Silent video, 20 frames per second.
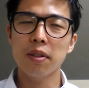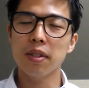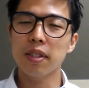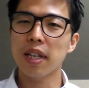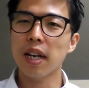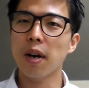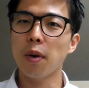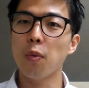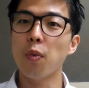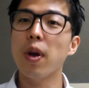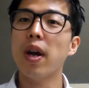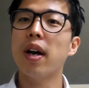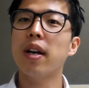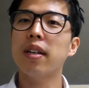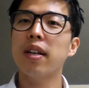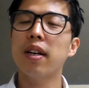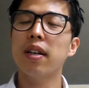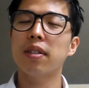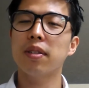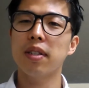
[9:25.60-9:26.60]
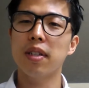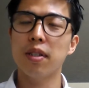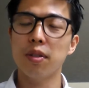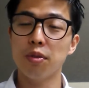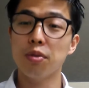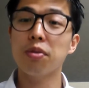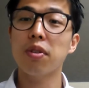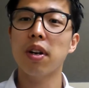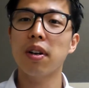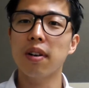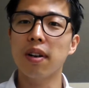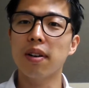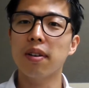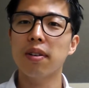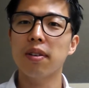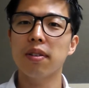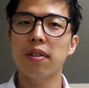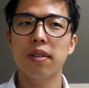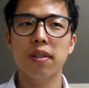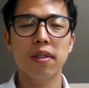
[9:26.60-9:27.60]
제가 왜 하냐가 제일 중요한 것
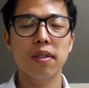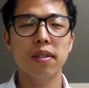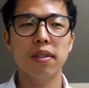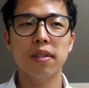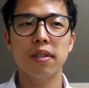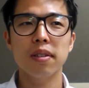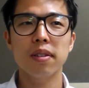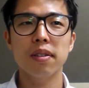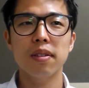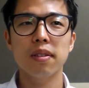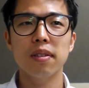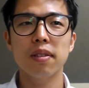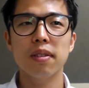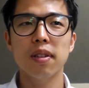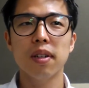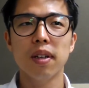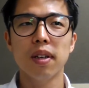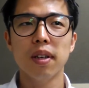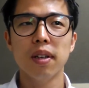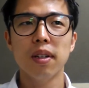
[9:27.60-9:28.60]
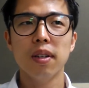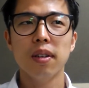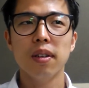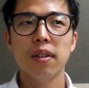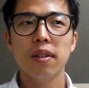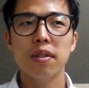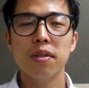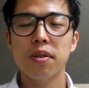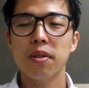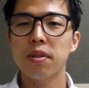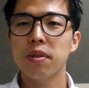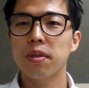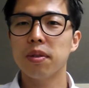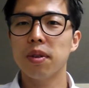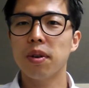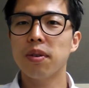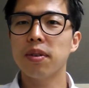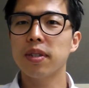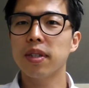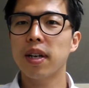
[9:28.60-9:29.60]
같거든요. 전
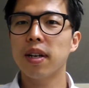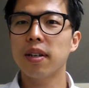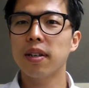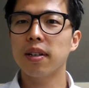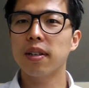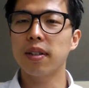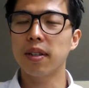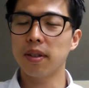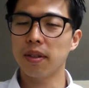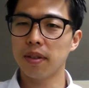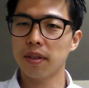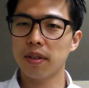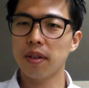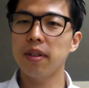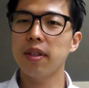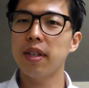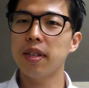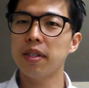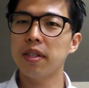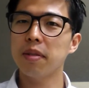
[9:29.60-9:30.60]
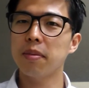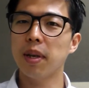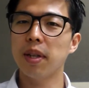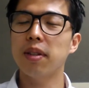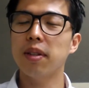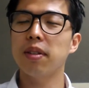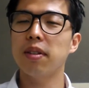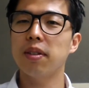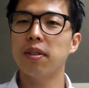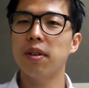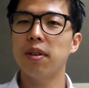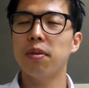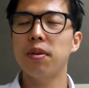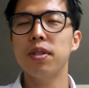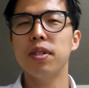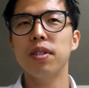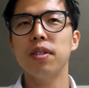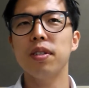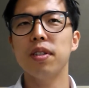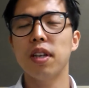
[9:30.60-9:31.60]
영상 이런 컨텐츠 만드는 거에 훨씬
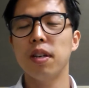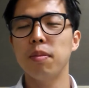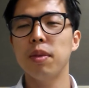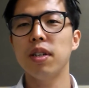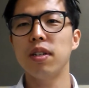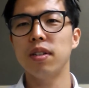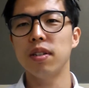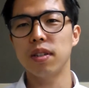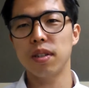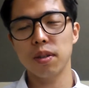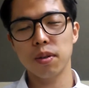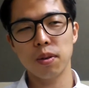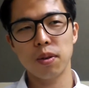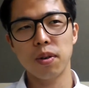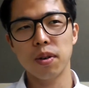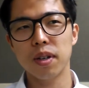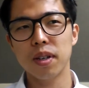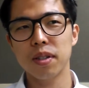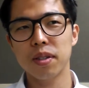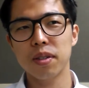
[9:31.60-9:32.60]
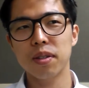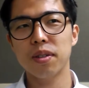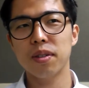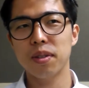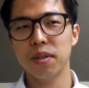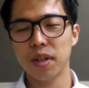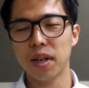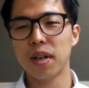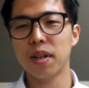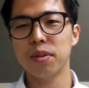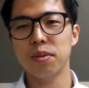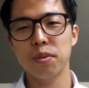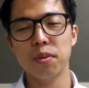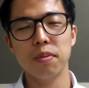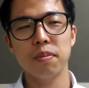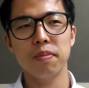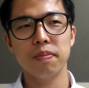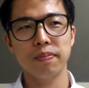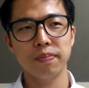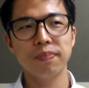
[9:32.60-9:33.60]
재미를 느끼고 거기서 약간
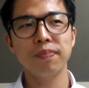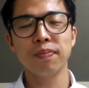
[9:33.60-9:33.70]
좀